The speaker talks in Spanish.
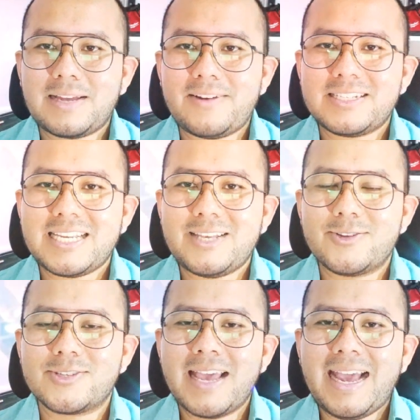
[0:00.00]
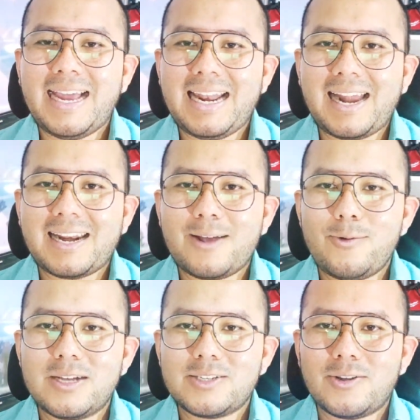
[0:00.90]
establecidos en las
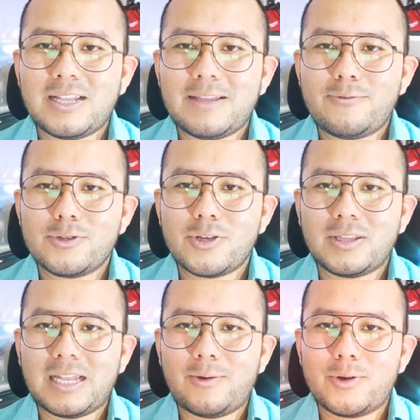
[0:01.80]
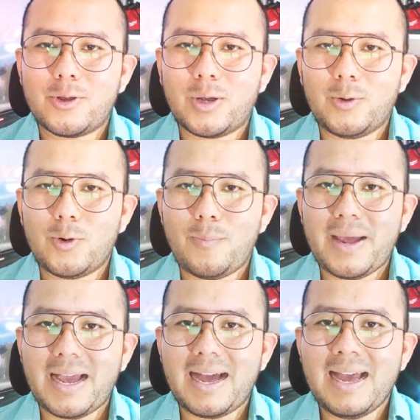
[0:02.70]
regulaciones de fusión de la Unión
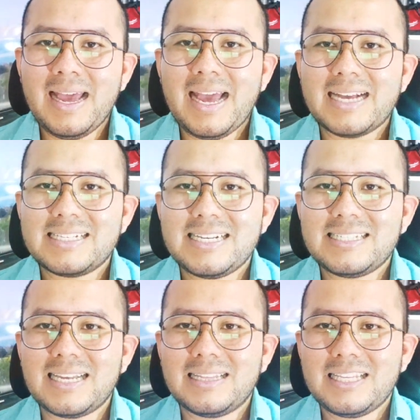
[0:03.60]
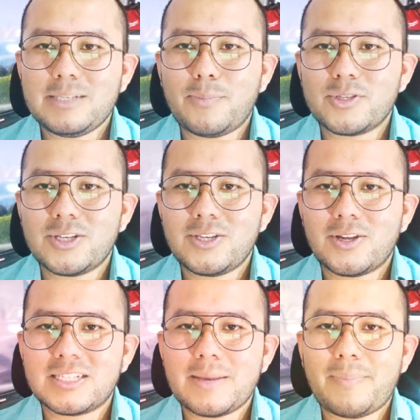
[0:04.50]
Europea, existen
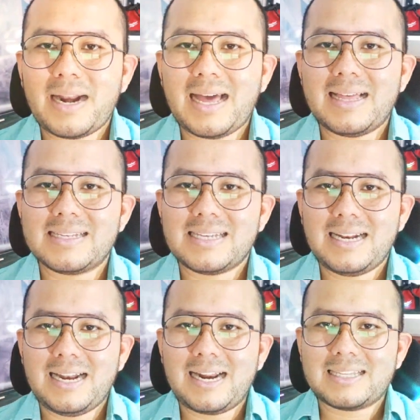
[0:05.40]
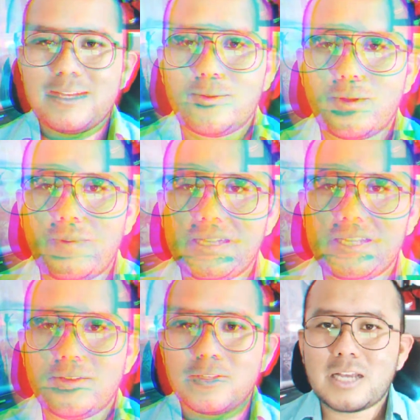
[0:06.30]
disposiciones separadas en el artículo
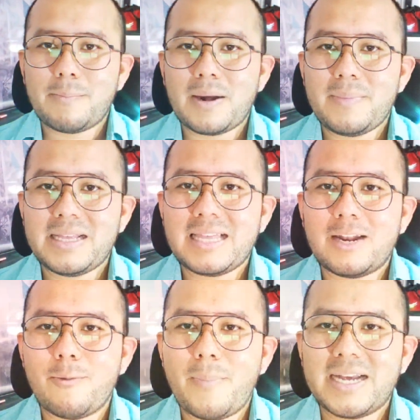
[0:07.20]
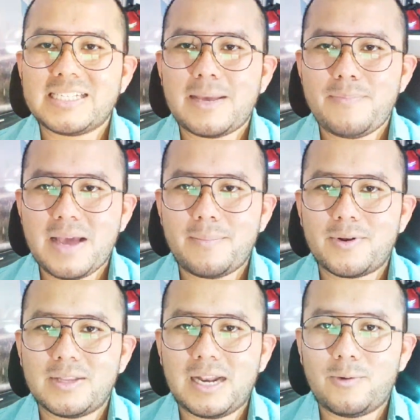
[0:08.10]
22 que permite a los países
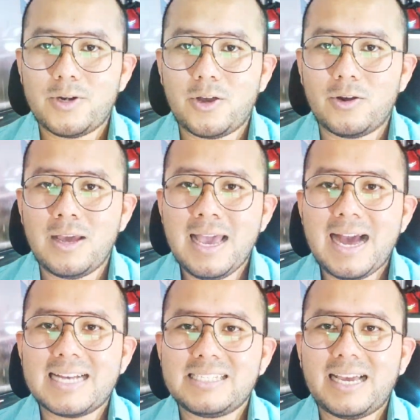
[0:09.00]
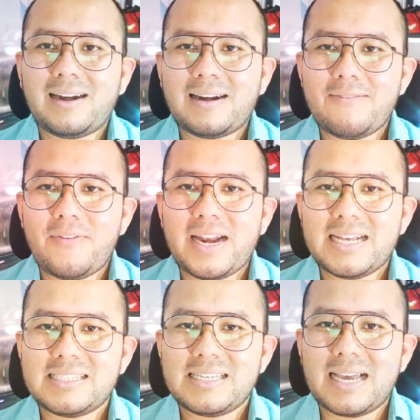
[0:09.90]
miembros de la Unión hacer
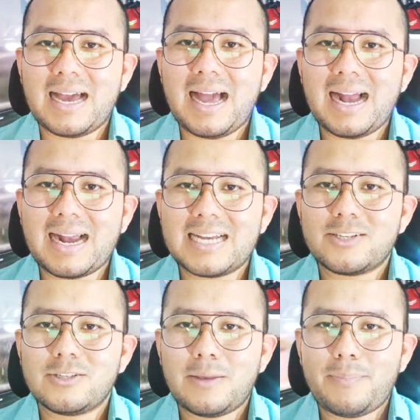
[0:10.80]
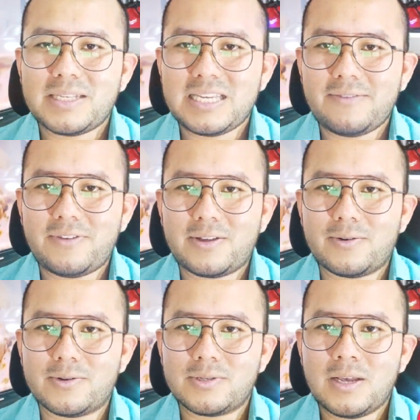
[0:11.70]
referencia a casos
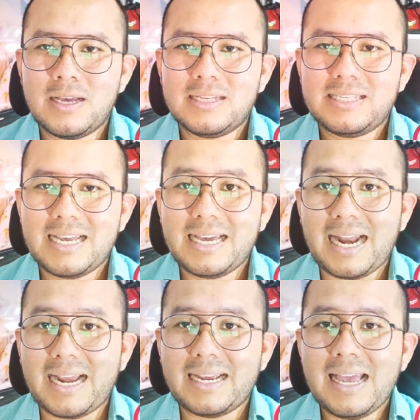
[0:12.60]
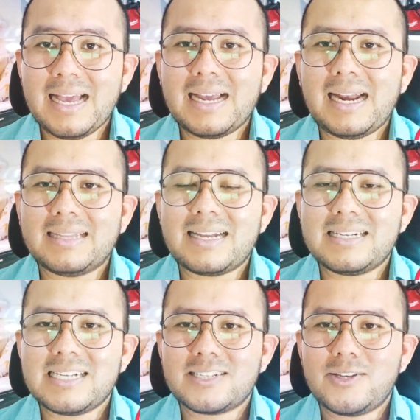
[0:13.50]
específicos si creen que la
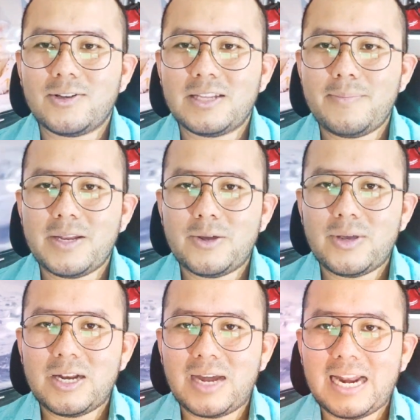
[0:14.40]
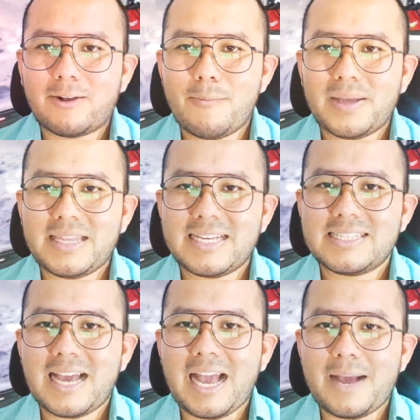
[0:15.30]
transacción disminuirá la
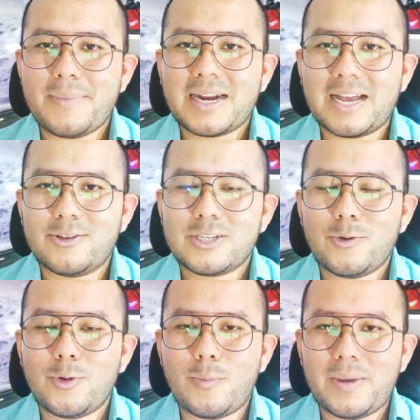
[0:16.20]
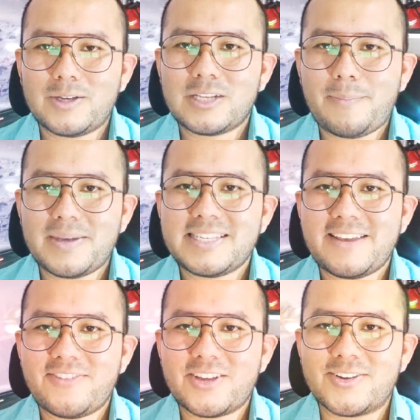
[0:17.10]
competencia en mercados europeos
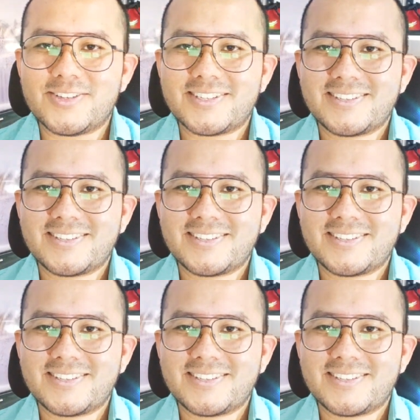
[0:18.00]
específicos.